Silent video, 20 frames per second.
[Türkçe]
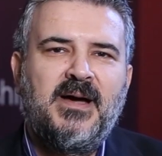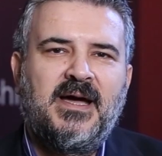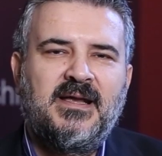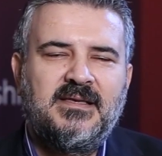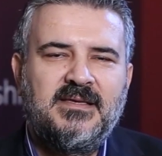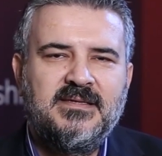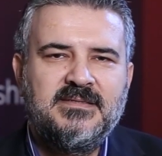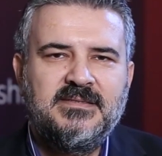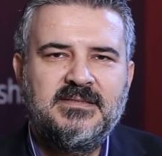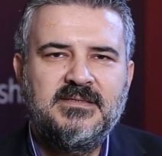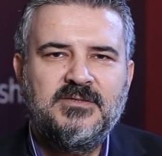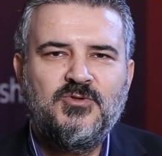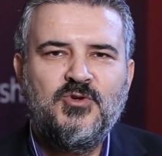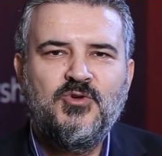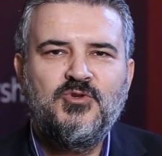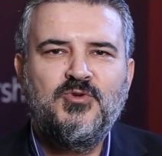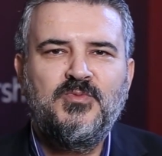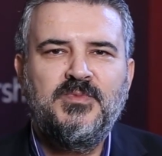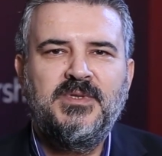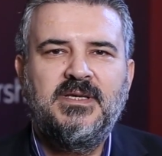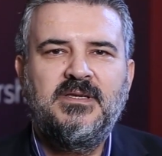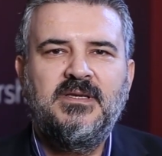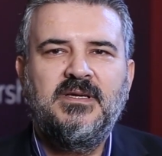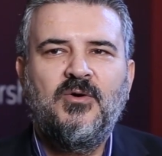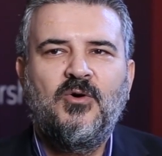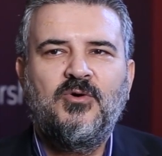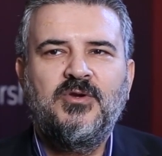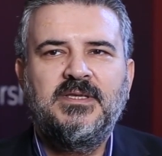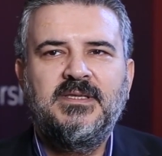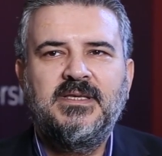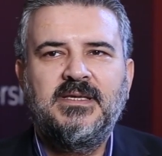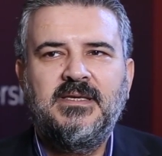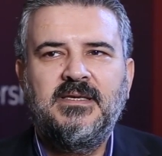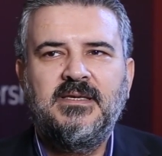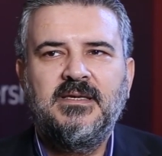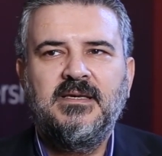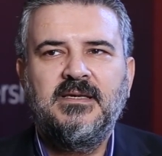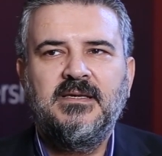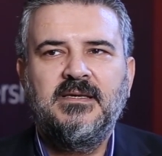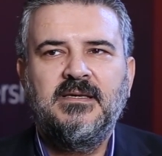merkezi çözümleri,
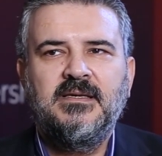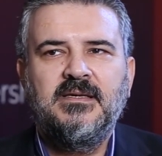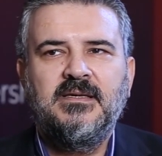oradaki